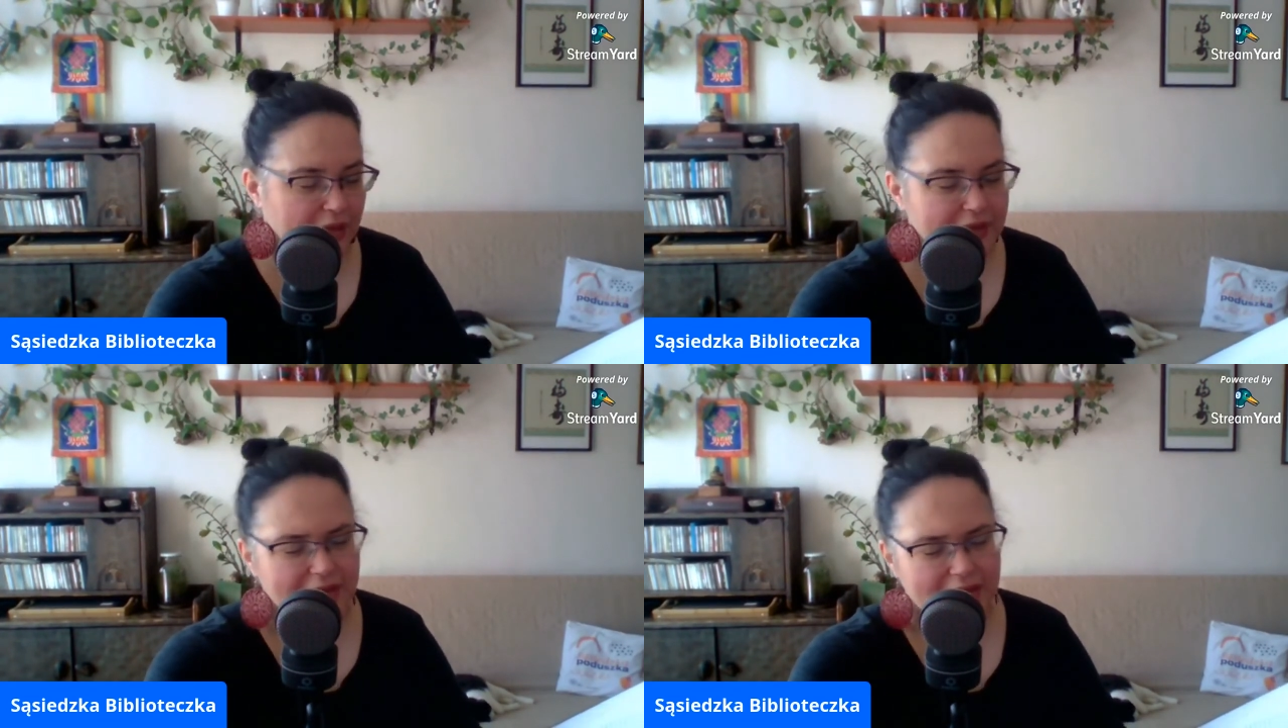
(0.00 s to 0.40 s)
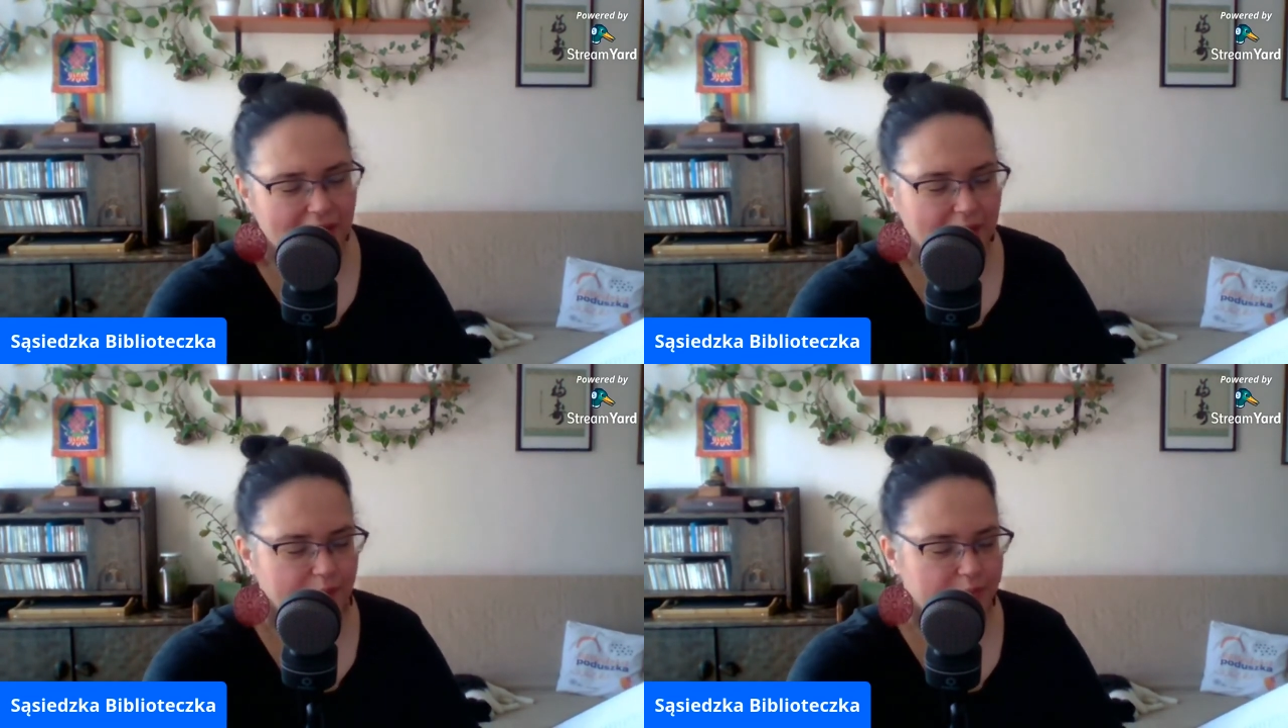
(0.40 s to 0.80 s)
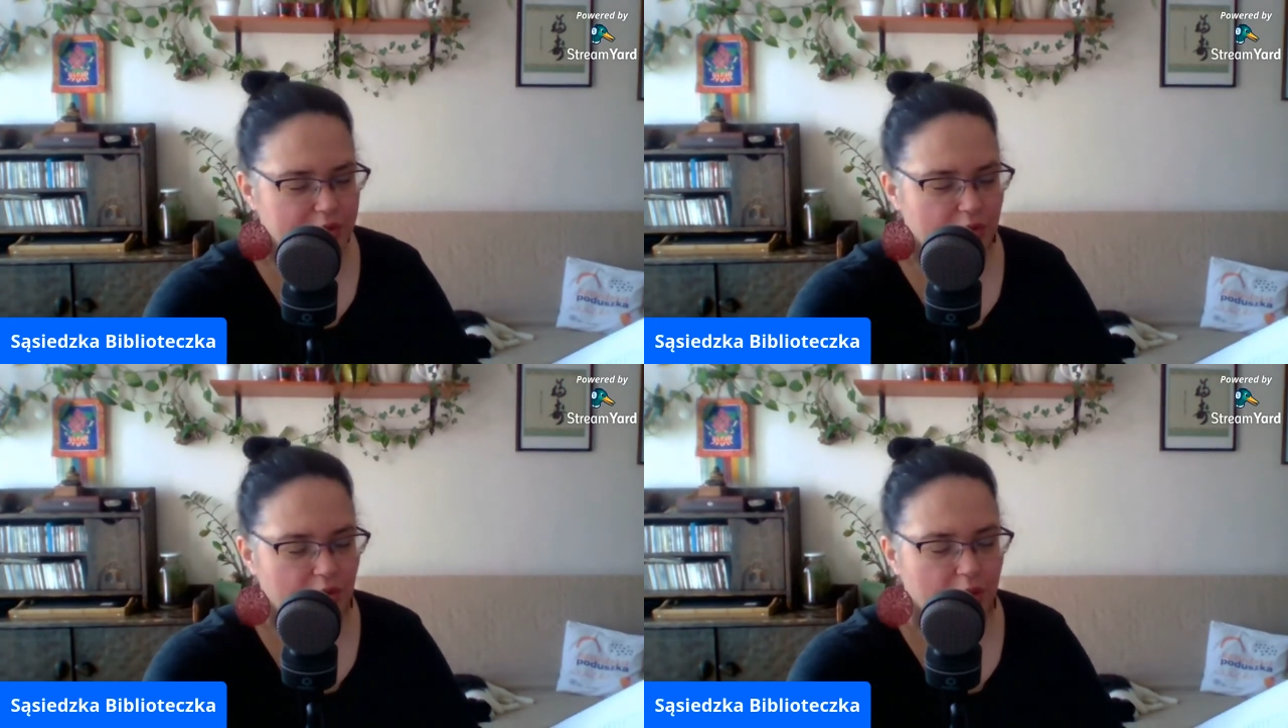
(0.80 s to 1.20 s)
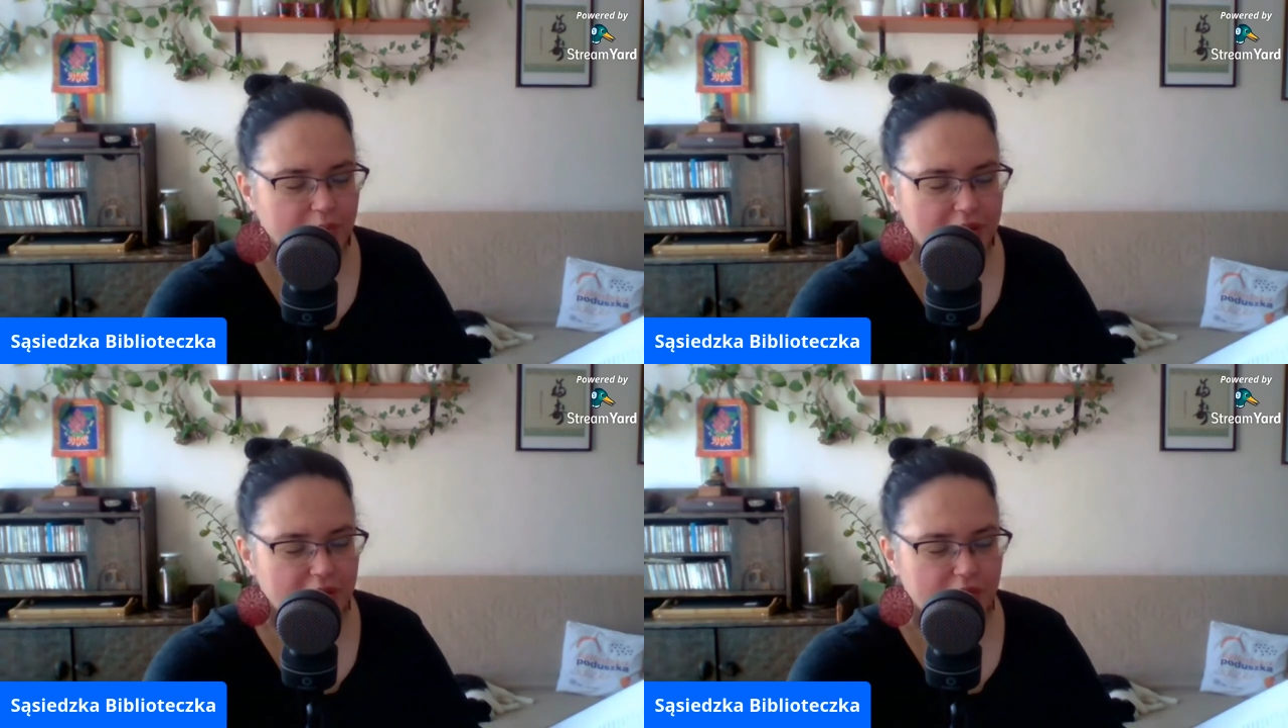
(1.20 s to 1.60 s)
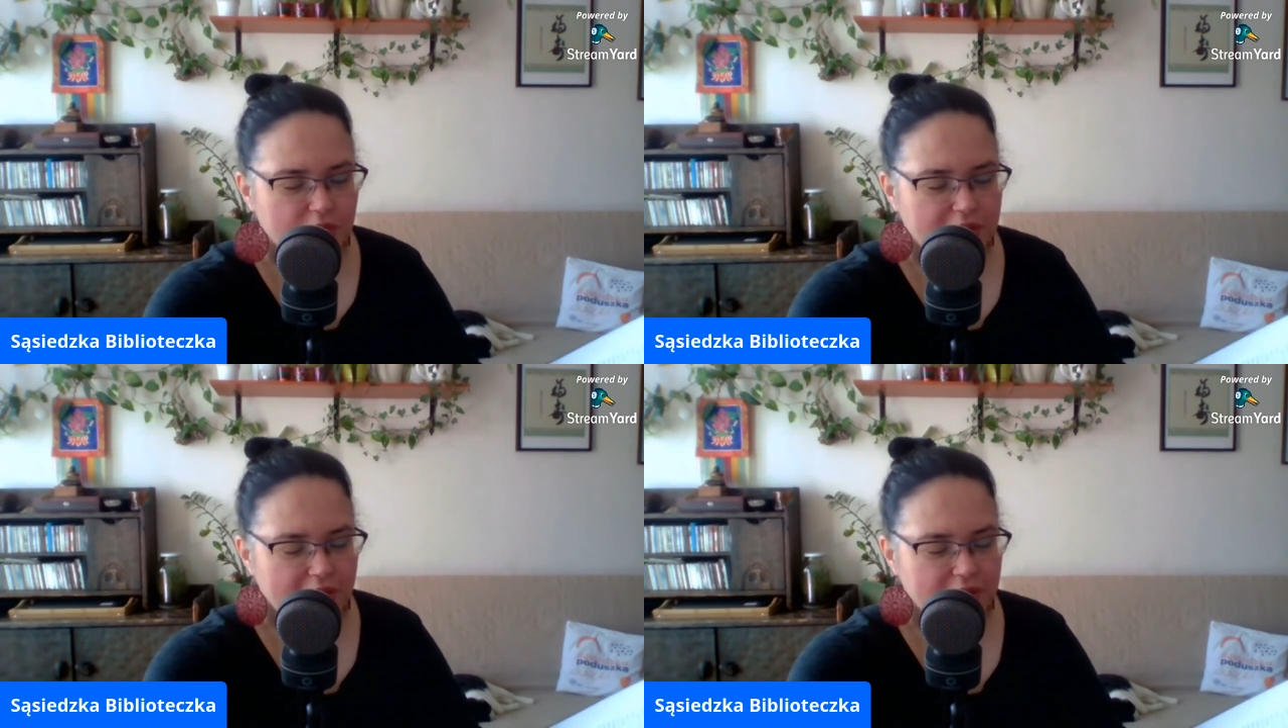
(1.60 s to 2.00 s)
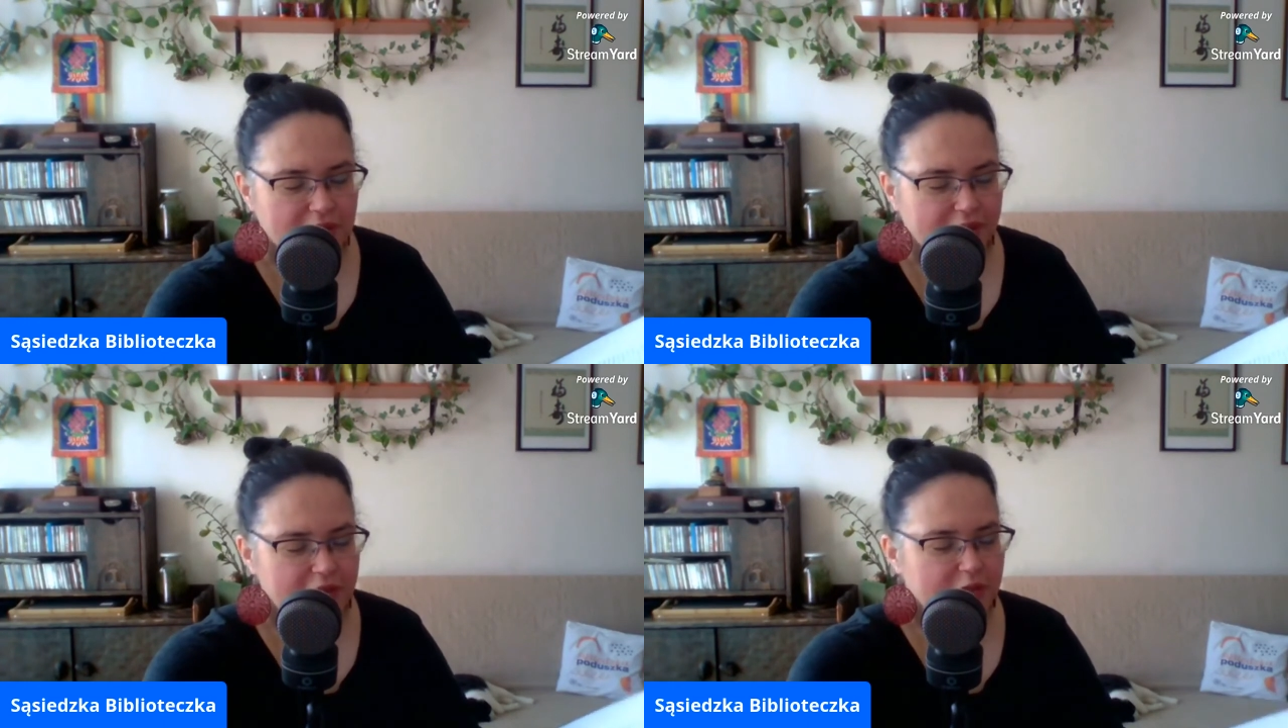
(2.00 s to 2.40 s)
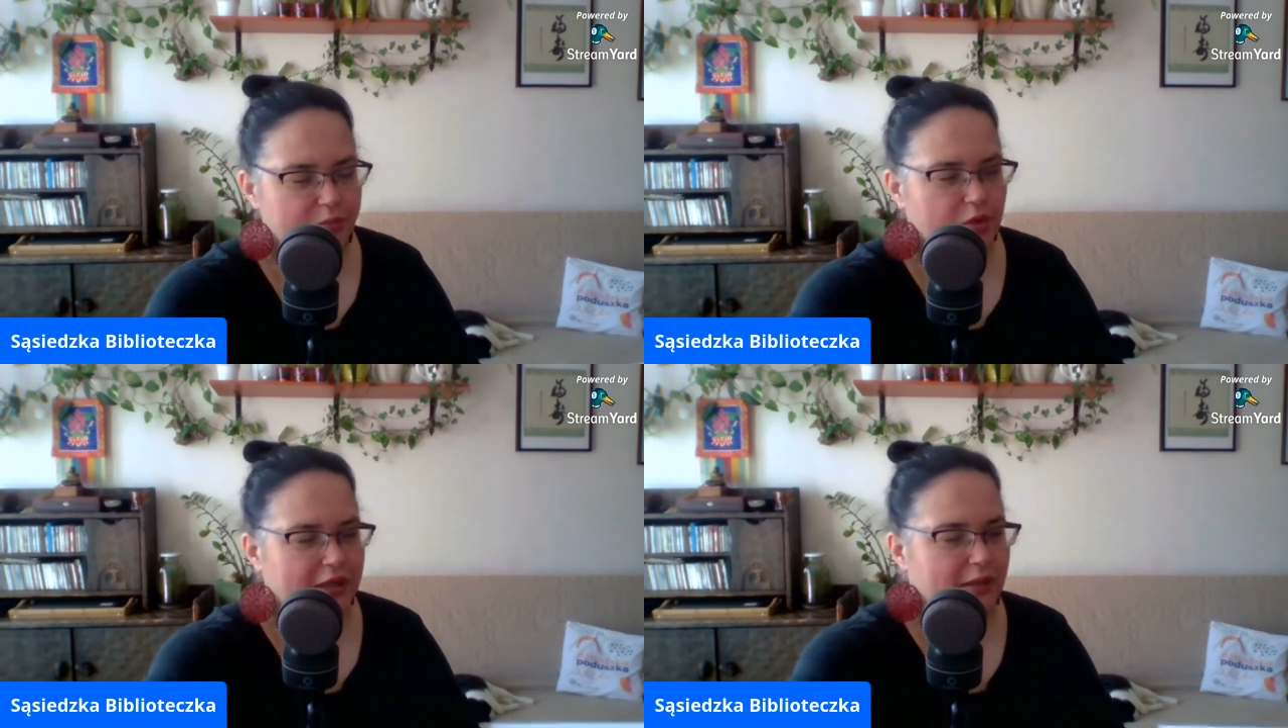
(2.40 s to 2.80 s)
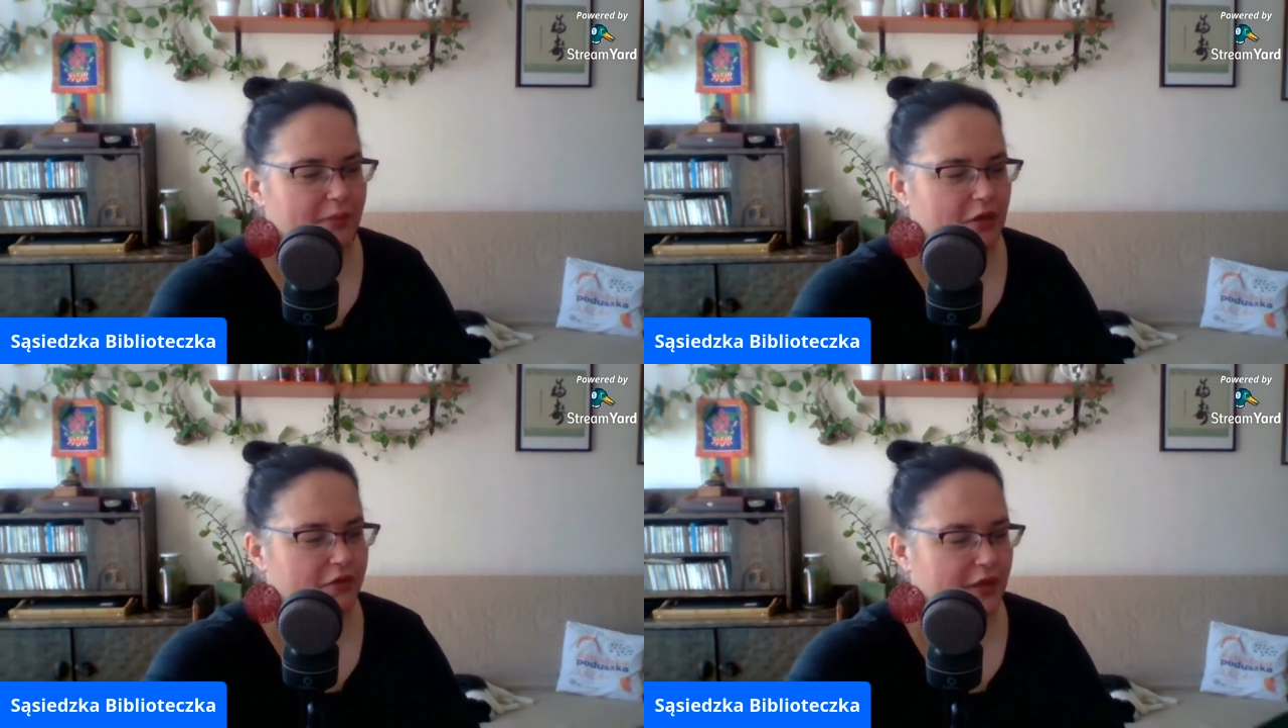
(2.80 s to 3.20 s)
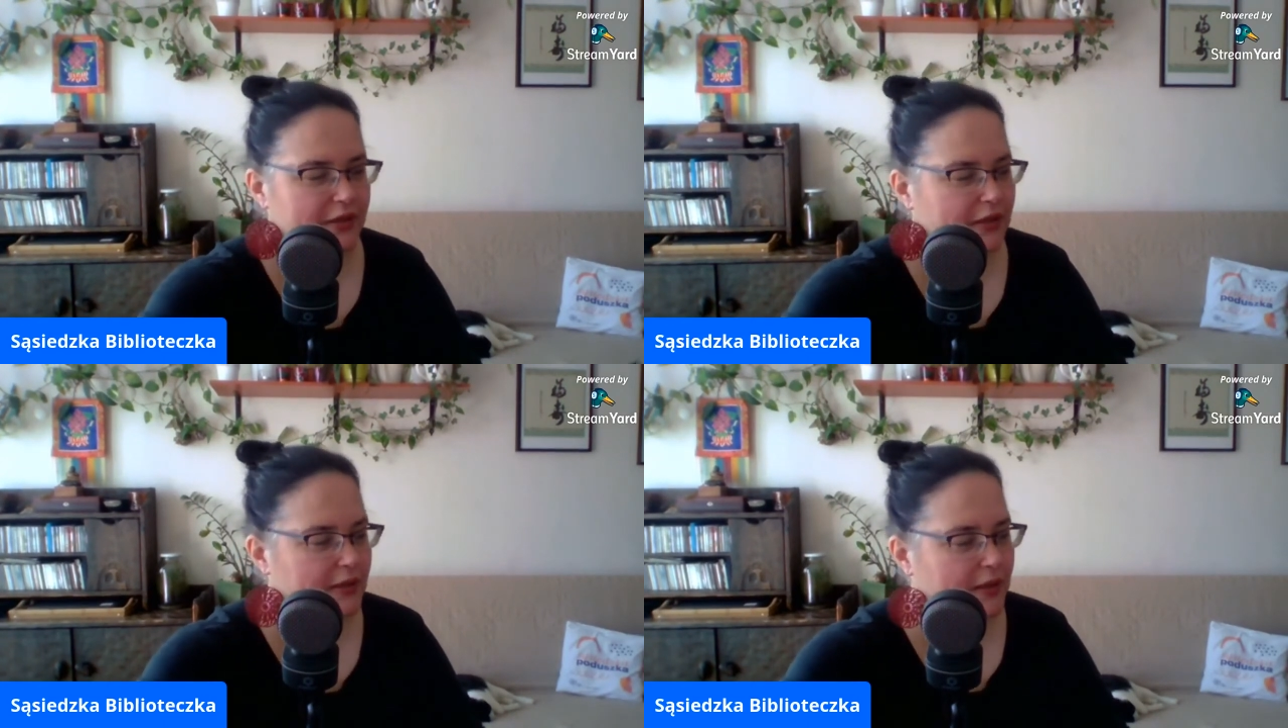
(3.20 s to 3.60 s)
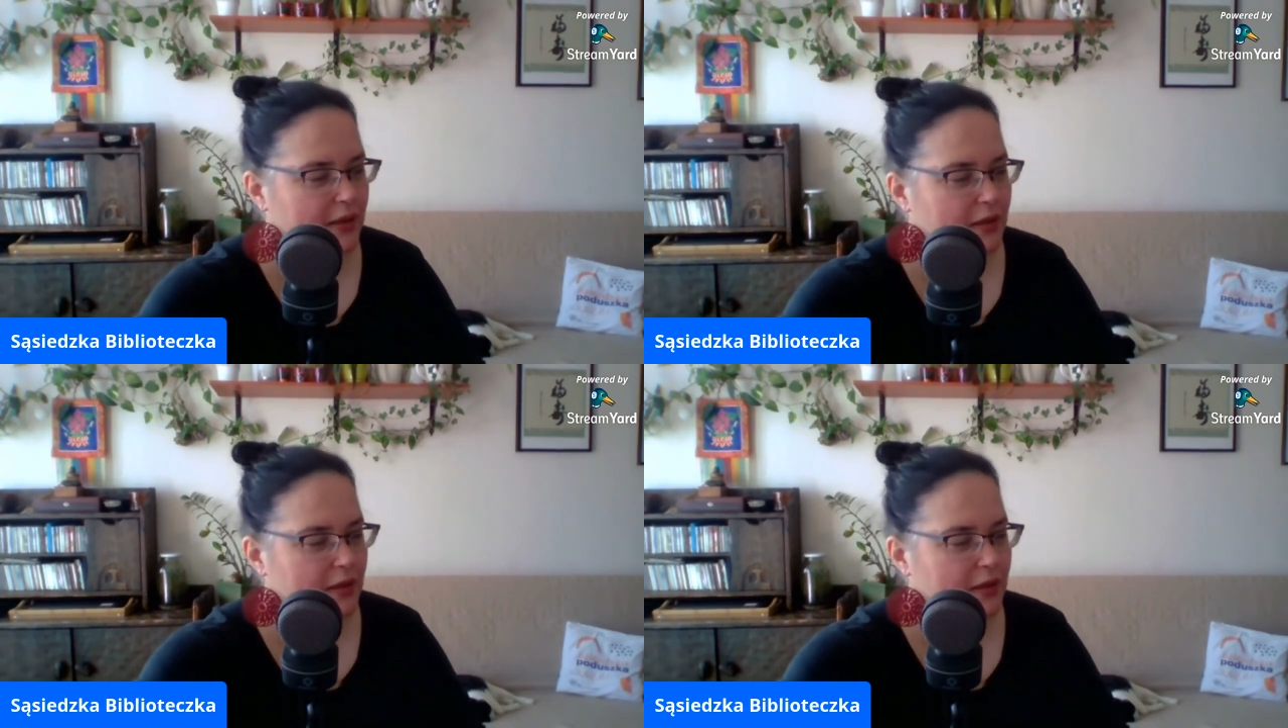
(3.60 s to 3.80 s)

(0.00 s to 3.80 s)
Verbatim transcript: Takie tam piszą kobiety, wrzucając na Facebooka namalowane